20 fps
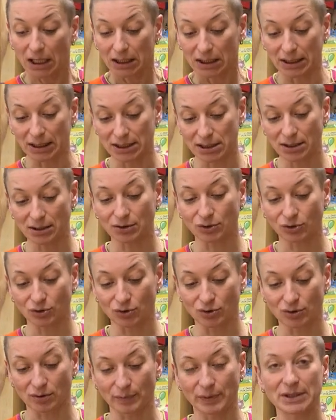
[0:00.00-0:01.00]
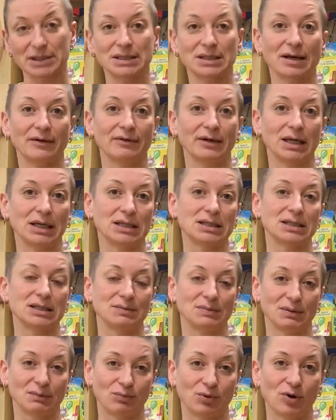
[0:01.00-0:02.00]
Для тех, кто представляет
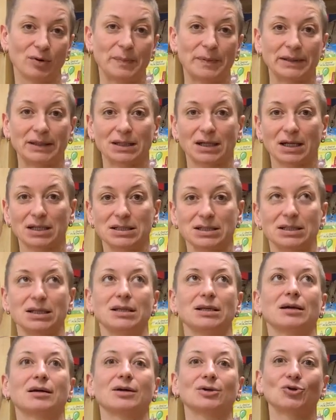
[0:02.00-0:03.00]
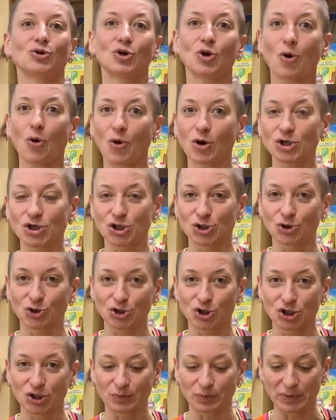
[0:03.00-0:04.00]
себе боб, это растение, которое
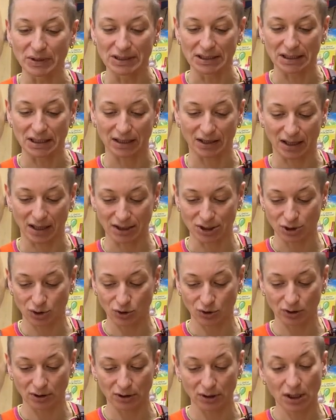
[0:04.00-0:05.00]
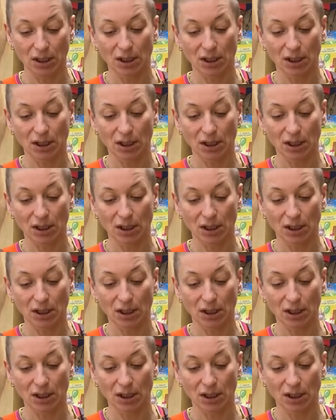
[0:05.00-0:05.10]
очень-очень быстро растет,